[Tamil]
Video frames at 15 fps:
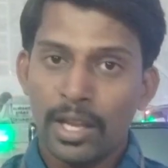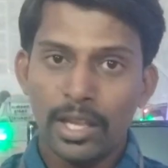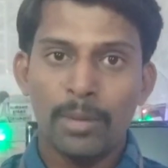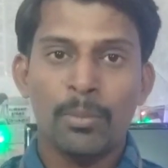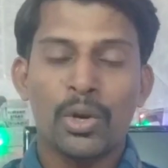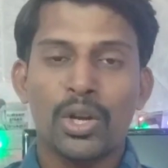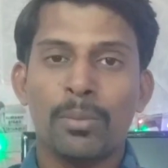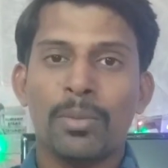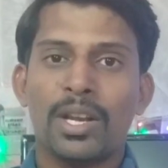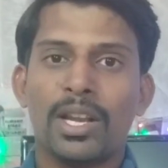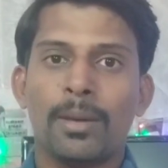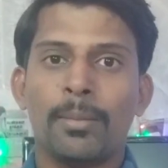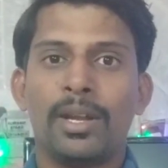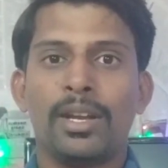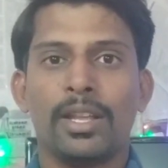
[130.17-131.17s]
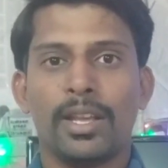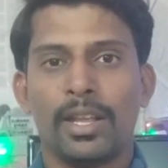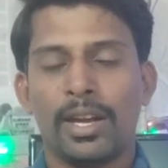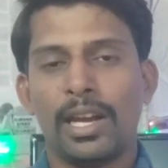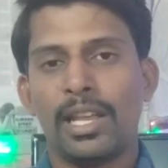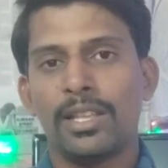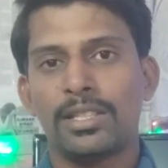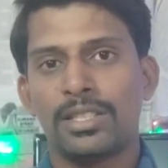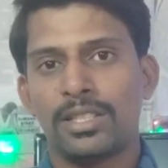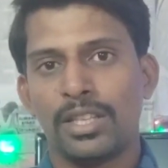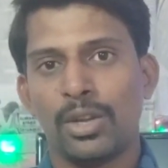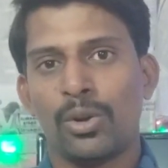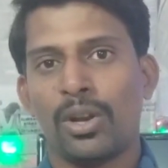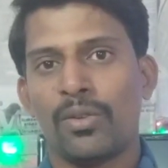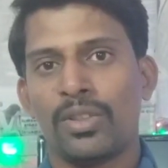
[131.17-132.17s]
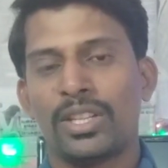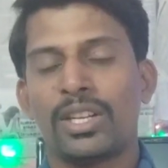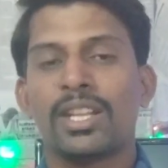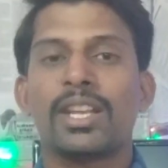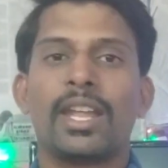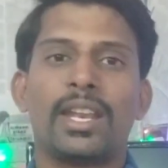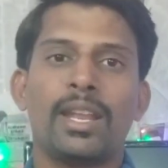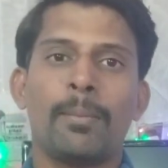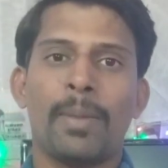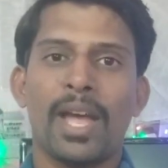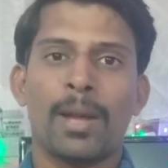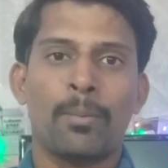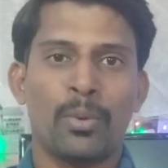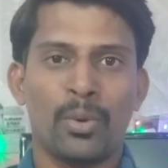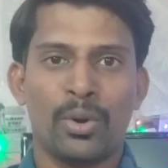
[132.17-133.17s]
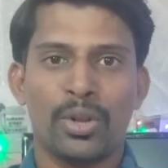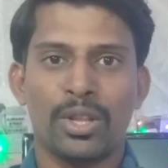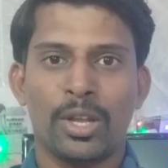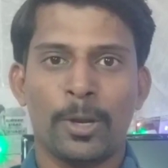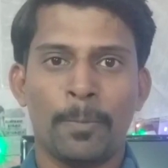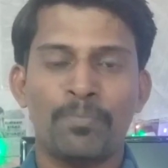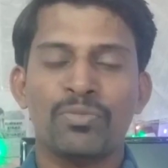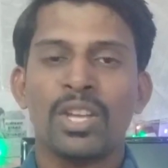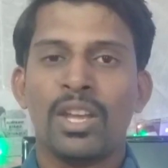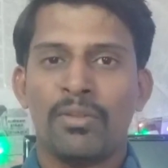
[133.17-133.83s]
இது மட்டும் இல்லாமல் நீங்கள் ரிலையன்ஸ் ஜியோவில் வந்துட்டு என்ன பேக் போட்டிருந்தாலும்